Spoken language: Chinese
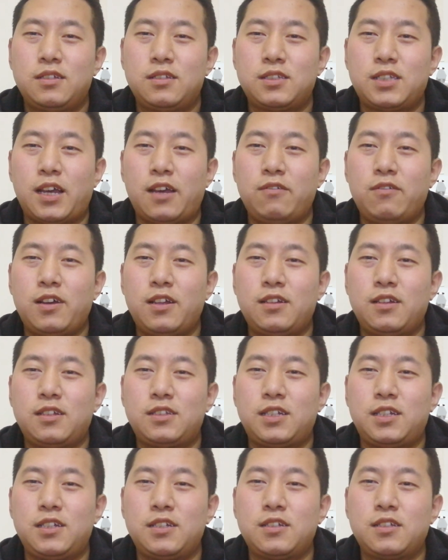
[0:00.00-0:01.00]
台湾呢
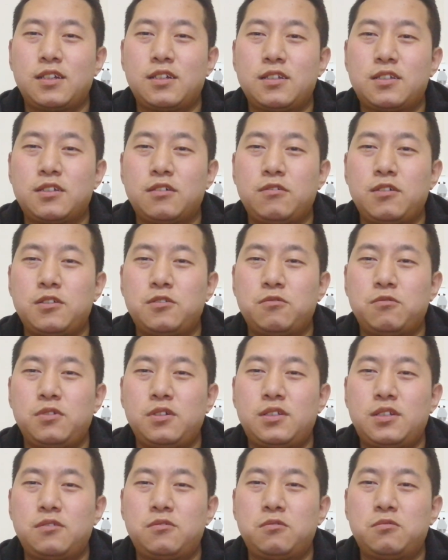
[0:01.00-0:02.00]
提这个社会主义
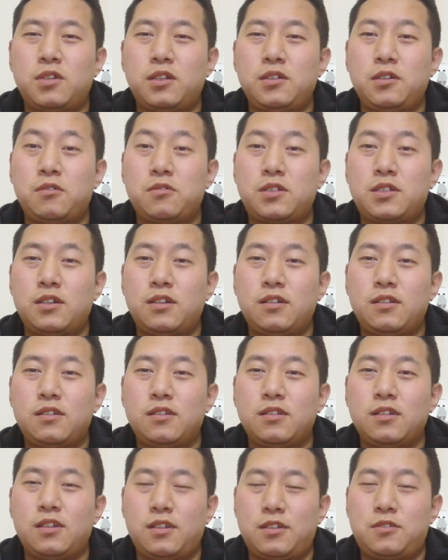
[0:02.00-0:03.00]
制度的优势
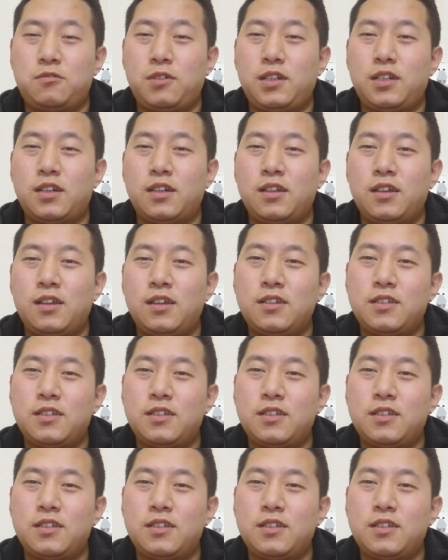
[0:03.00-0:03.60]
啊，所以呢，